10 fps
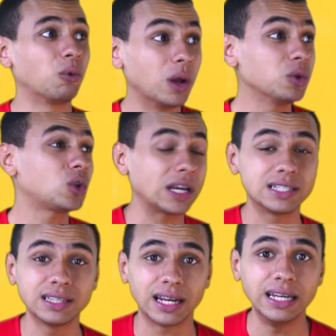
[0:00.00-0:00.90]
ولو انتوا
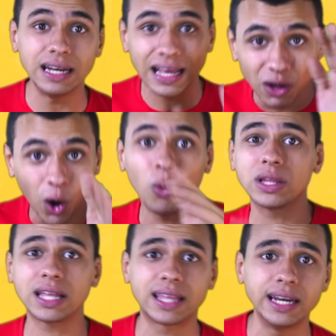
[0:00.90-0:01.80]
عايزين دليل هو
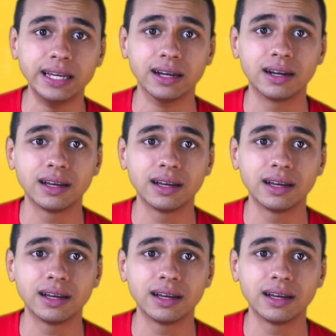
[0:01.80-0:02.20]
ده الدليل